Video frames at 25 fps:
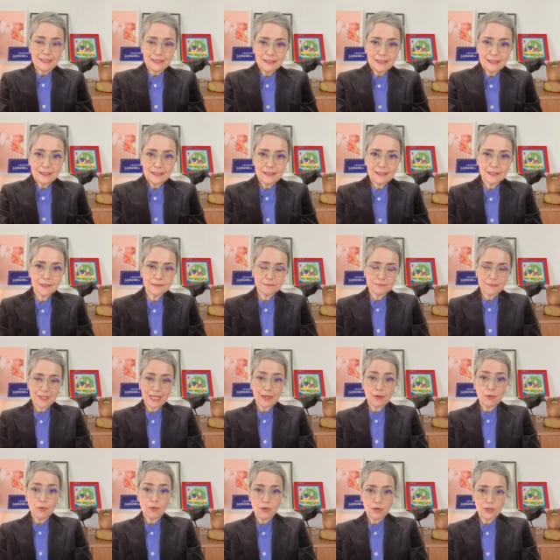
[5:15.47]
e
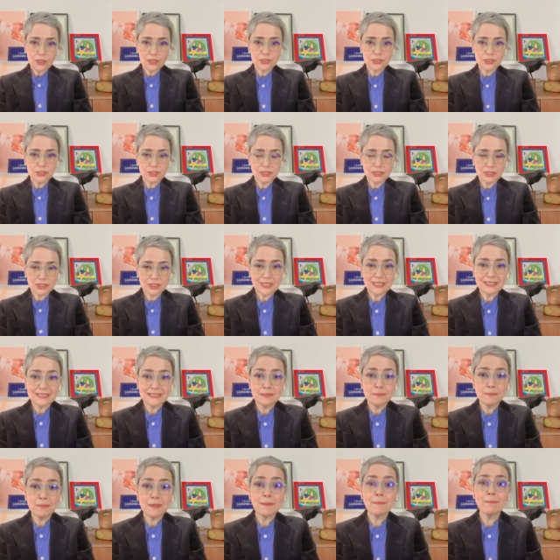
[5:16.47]
a corte está
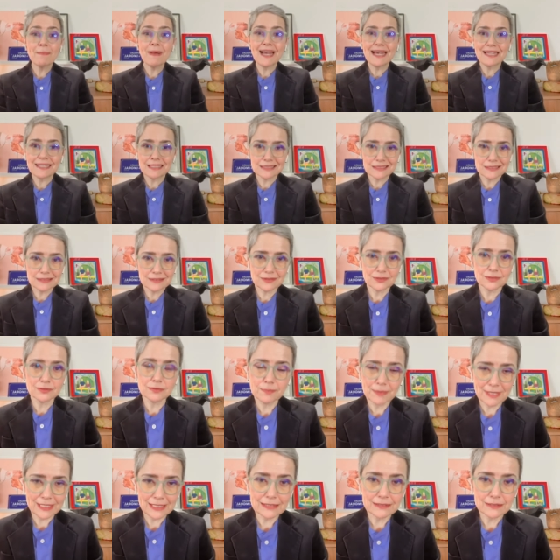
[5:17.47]
se
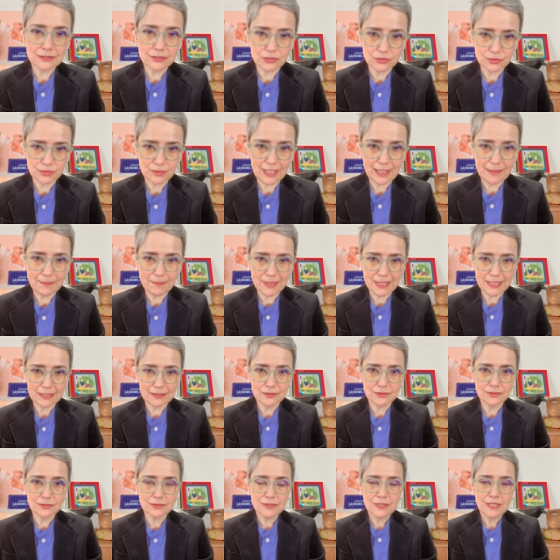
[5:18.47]
preparando para esse
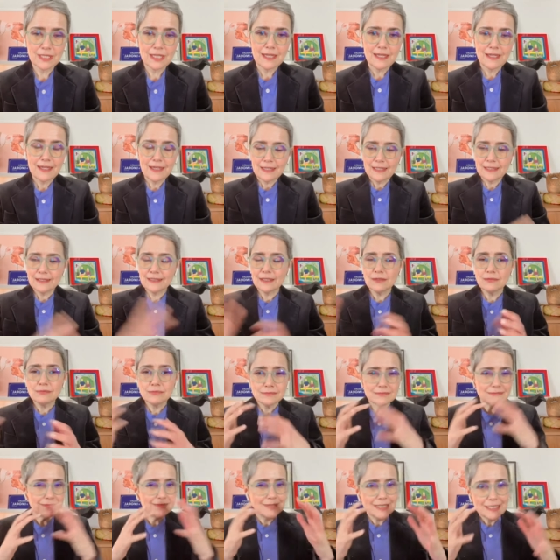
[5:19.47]
julgamento.
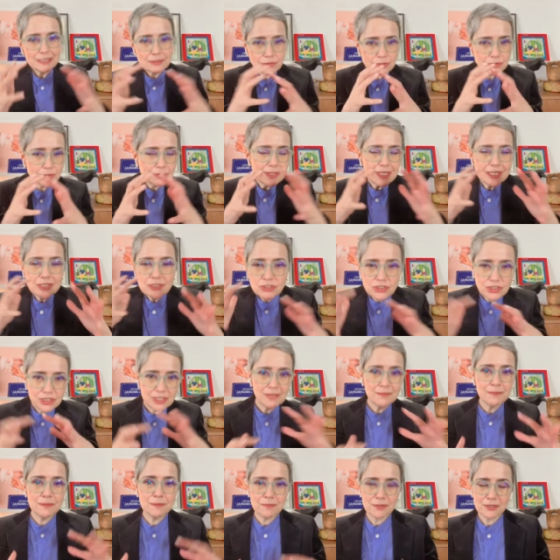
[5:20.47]
Então, dentro do
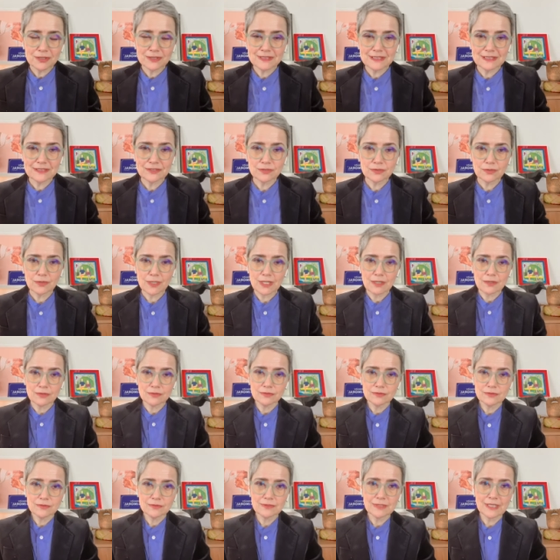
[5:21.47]
regime
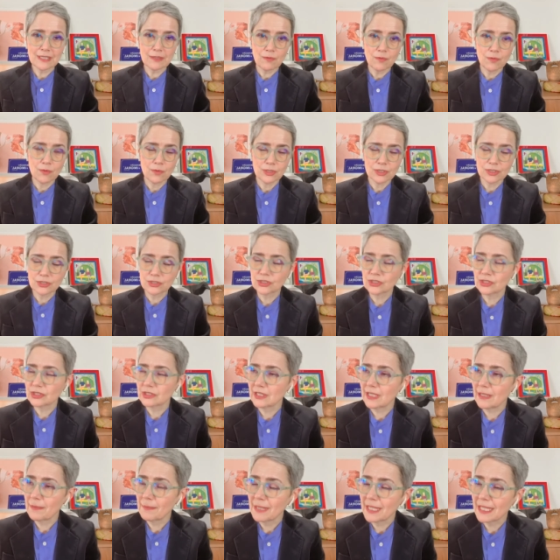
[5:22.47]
processual na
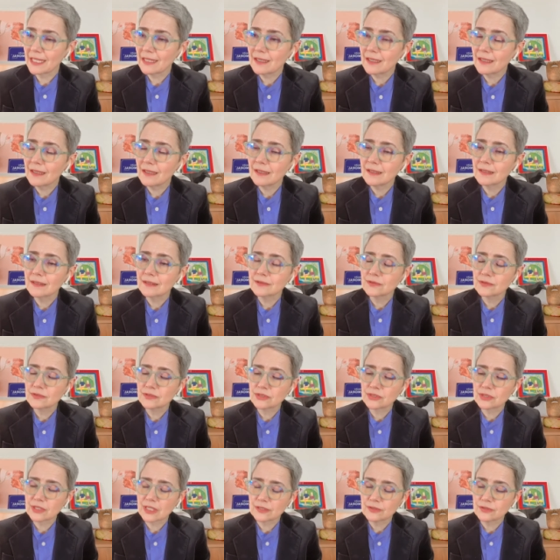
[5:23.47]
corte americana,
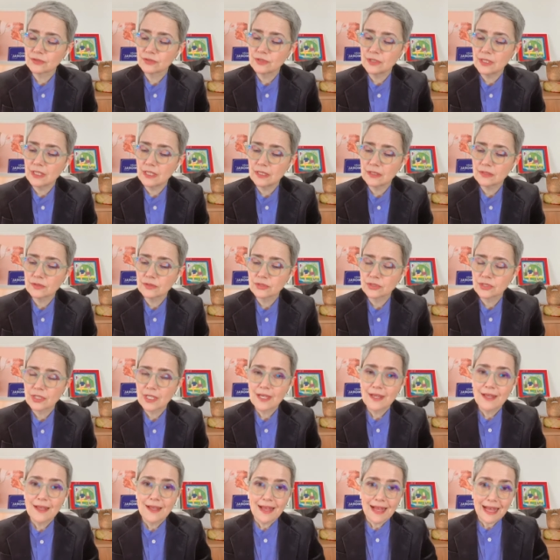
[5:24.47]
dos Estados Unidos,
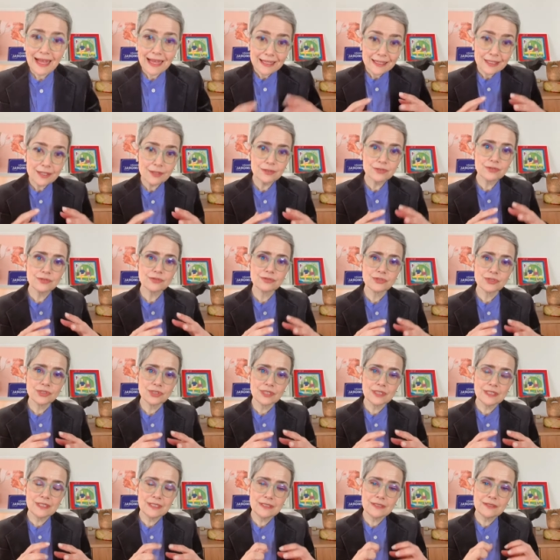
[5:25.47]
há isso
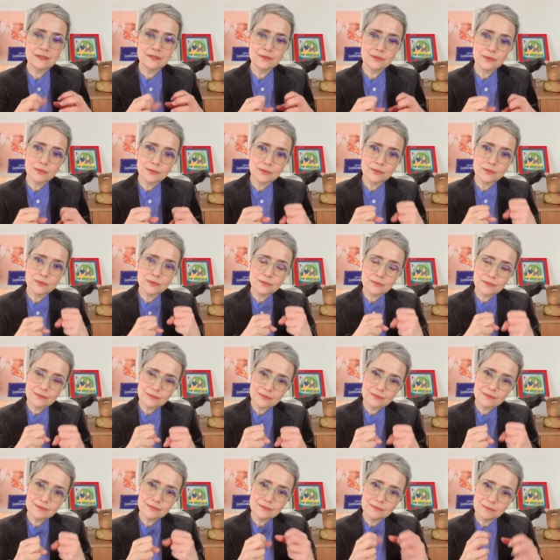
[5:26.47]
de que o,
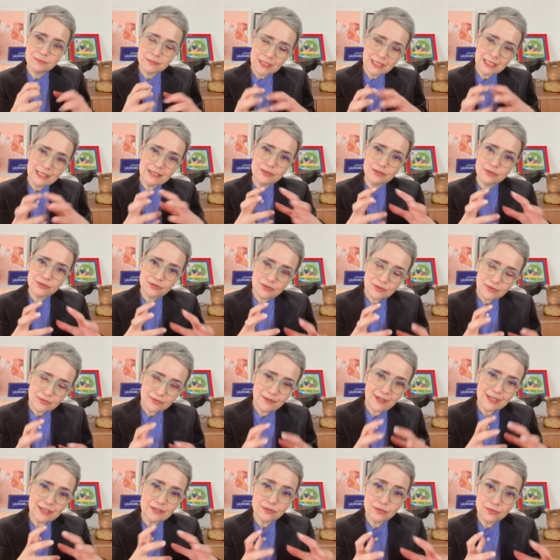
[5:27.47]
o ministro
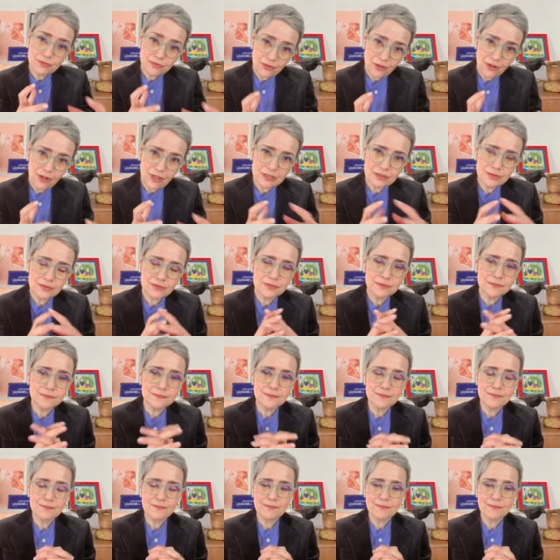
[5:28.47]
faz o voto